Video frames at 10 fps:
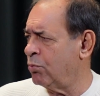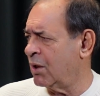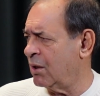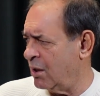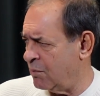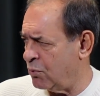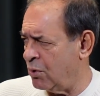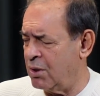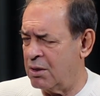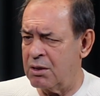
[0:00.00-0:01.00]
duymak lazım.
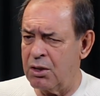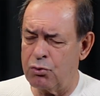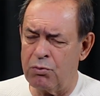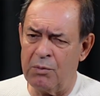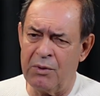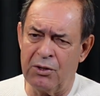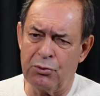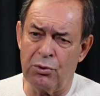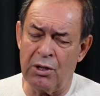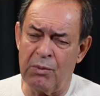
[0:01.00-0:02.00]
Son derece tecrübeli bir
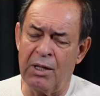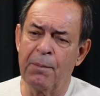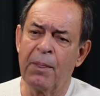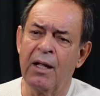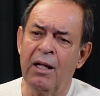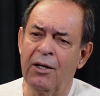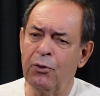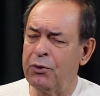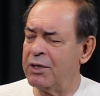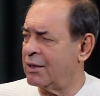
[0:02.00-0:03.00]
antrenör ama
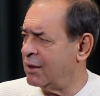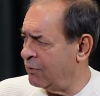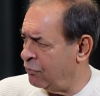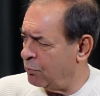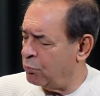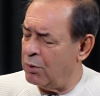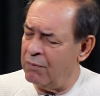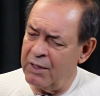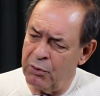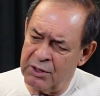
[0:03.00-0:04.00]
oynattığı
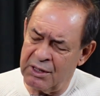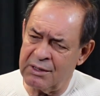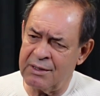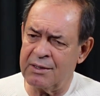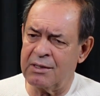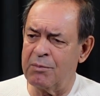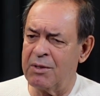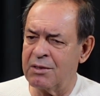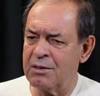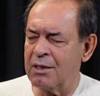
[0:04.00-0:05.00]
futbol ve oynattığı sistem
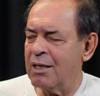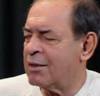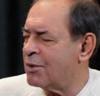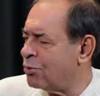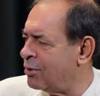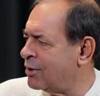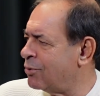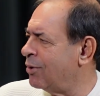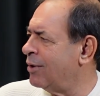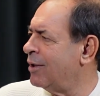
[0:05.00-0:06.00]
açısından herkes
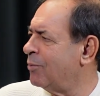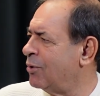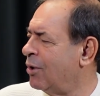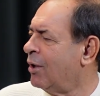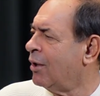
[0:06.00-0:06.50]
oynatıyor yani bunu.